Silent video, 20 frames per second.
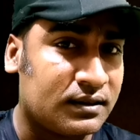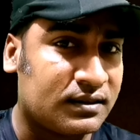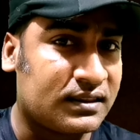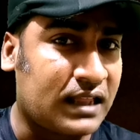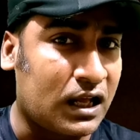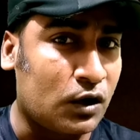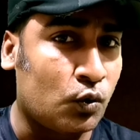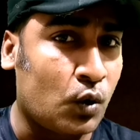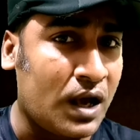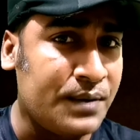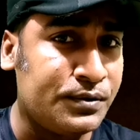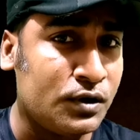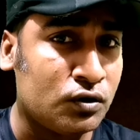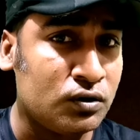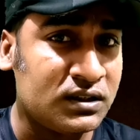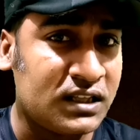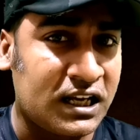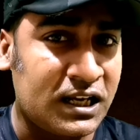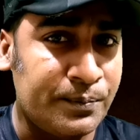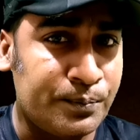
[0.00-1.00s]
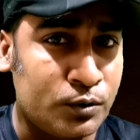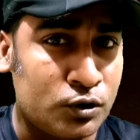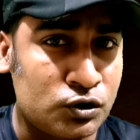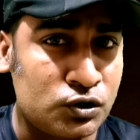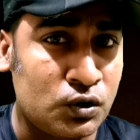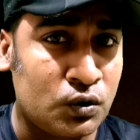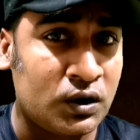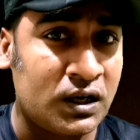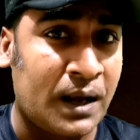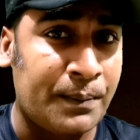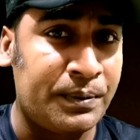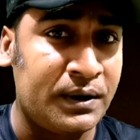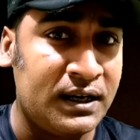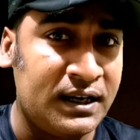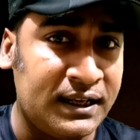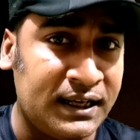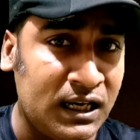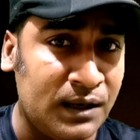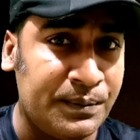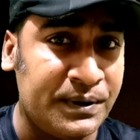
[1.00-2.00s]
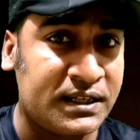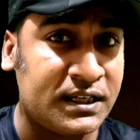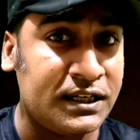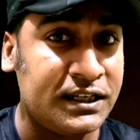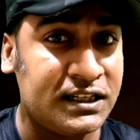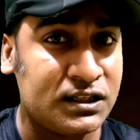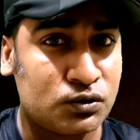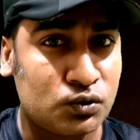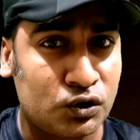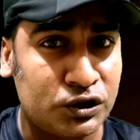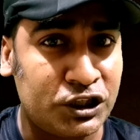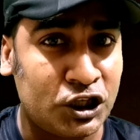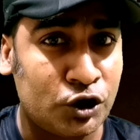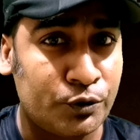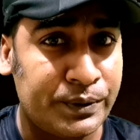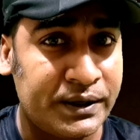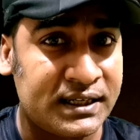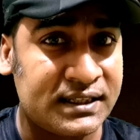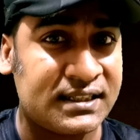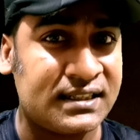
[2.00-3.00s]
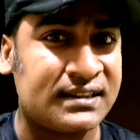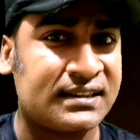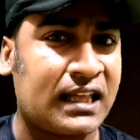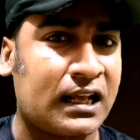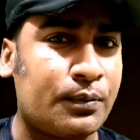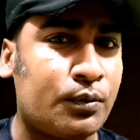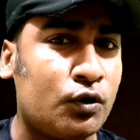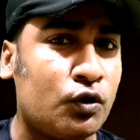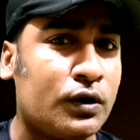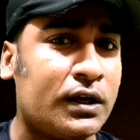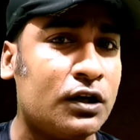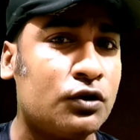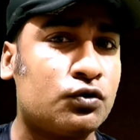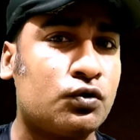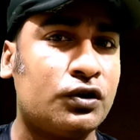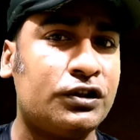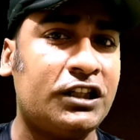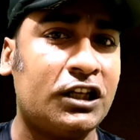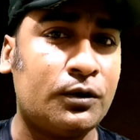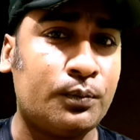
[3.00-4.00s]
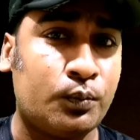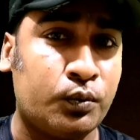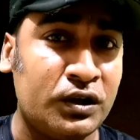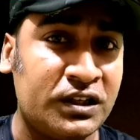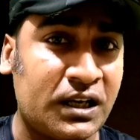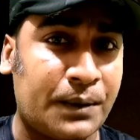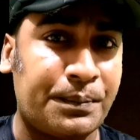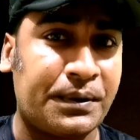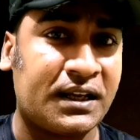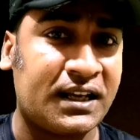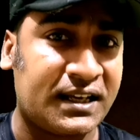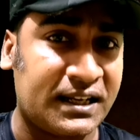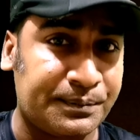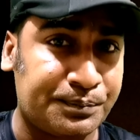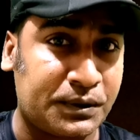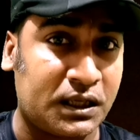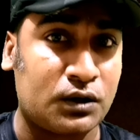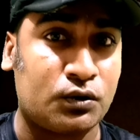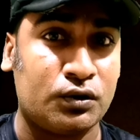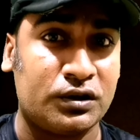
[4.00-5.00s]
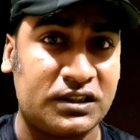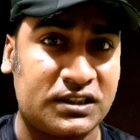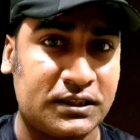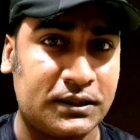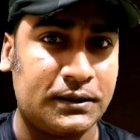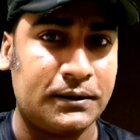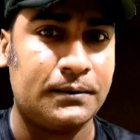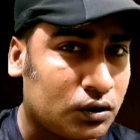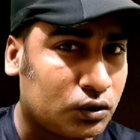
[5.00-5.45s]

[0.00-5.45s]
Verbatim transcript: তার ওয়াইফ যখন তাকে প্রশ্ন করে আপনি লিগেল বিষয় নিয়ে সৌদি আরবে গেছেন তারপরেও কেন সৌদি আরব পুলিশ আপনাকে গ্রেপ্তার করেছে